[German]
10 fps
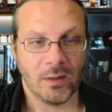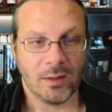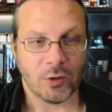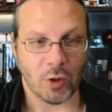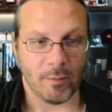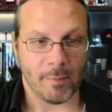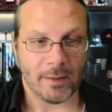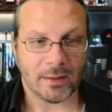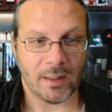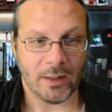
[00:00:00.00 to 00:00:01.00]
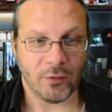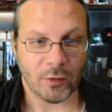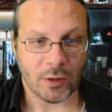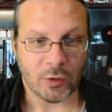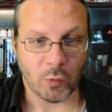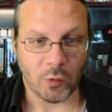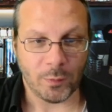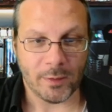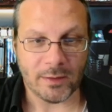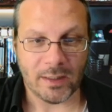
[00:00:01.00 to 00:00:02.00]
Schauen wir mal. Kein sonderlich gutes
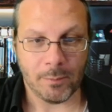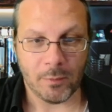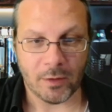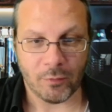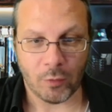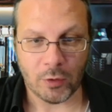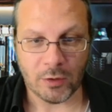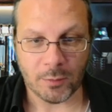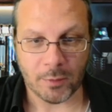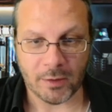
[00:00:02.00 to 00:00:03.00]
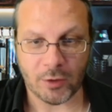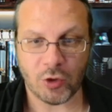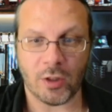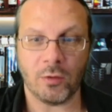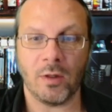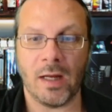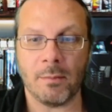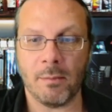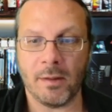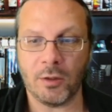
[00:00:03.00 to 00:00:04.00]
Bild geben in der vorliegenden Berichterstattung
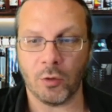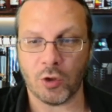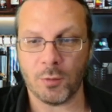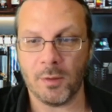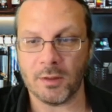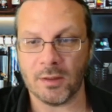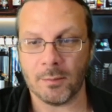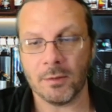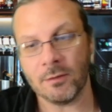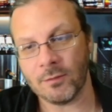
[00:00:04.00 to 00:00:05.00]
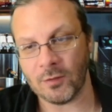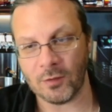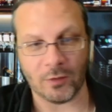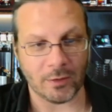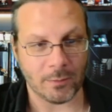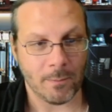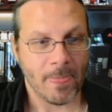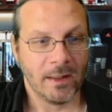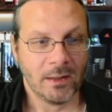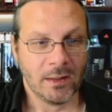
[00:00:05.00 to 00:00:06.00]
einmal mehr die deutschen Medien ab, ne? was ich sage.
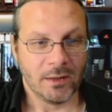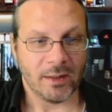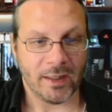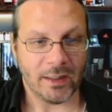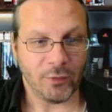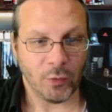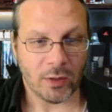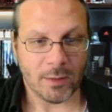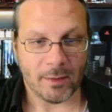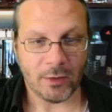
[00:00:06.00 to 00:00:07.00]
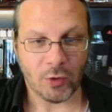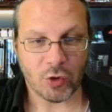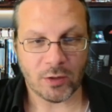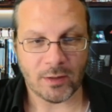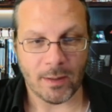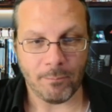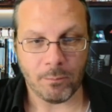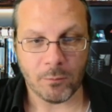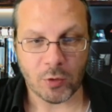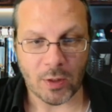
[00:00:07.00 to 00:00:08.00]
Die Redelsführer der Banden stamm,
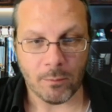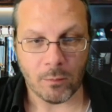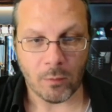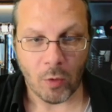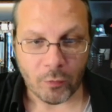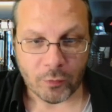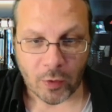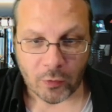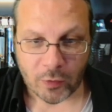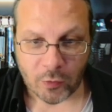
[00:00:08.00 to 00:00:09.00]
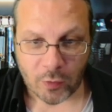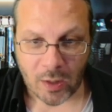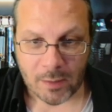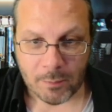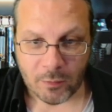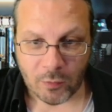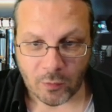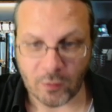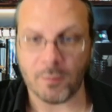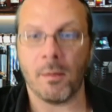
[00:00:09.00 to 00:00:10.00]
stammen oft aus der Türkei
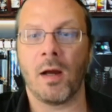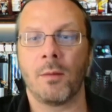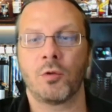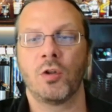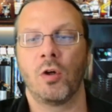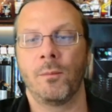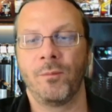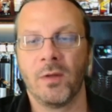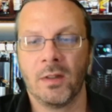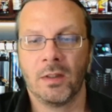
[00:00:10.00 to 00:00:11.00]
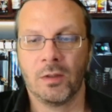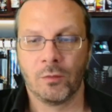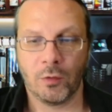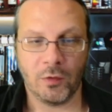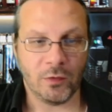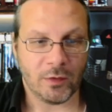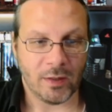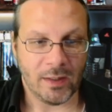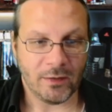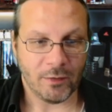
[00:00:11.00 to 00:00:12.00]
bzw. dem arabischen Raum. Von diesen
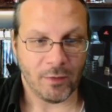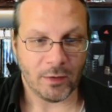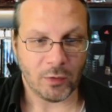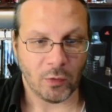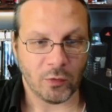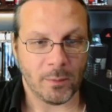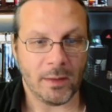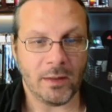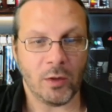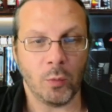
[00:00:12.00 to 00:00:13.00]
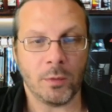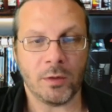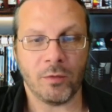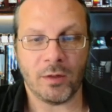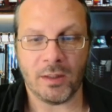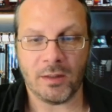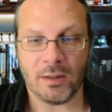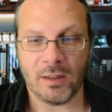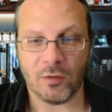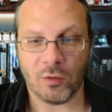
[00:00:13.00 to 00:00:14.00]
Details erfahren die Konsumenten der üblichen
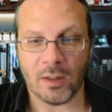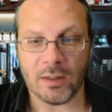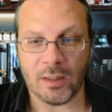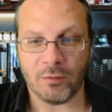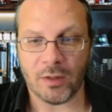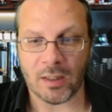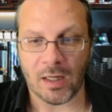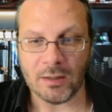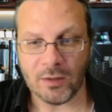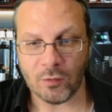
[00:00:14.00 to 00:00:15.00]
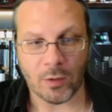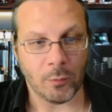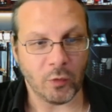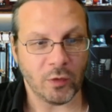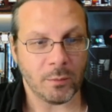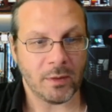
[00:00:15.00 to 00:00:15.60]
Verdächtigen hierzulande entweder gar nichts oder müssen im